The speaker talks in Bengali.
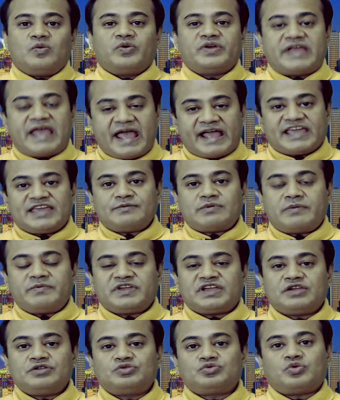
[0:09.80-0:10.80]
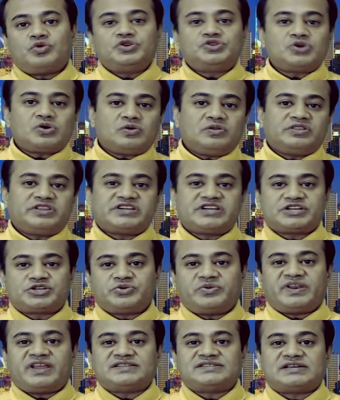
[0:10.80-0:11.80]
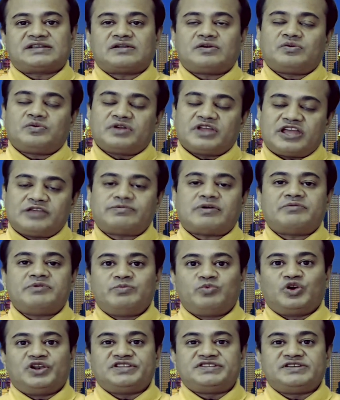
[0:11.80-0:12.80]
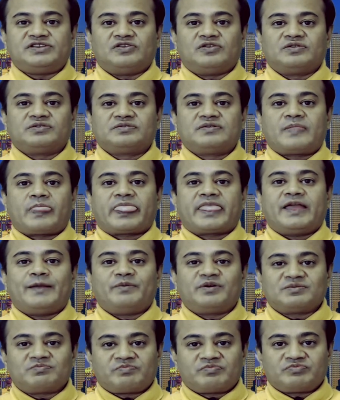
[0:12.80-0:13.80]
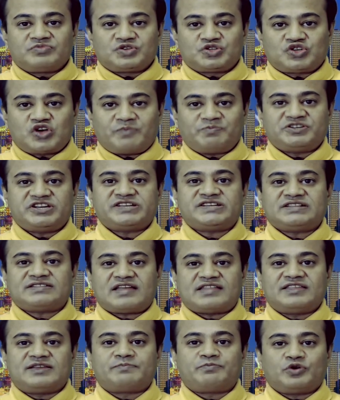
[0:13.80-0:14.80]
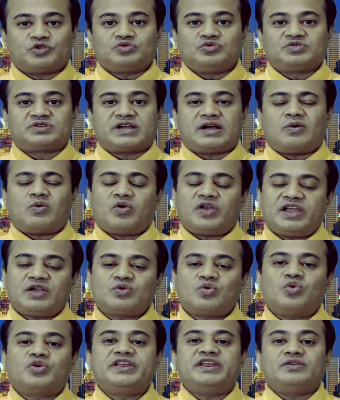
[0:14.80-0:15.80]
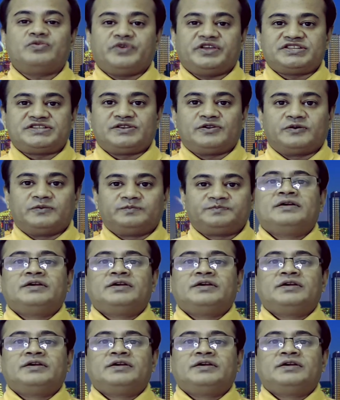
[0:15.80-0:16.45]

ওই একইভাবে কিন্তু ওই সকল দেশের স্বৈরাচাররাও এভাবেই বলেছিল এবং সবশেষে তাদের পতনটা অনেক কঠিন হয়েছিল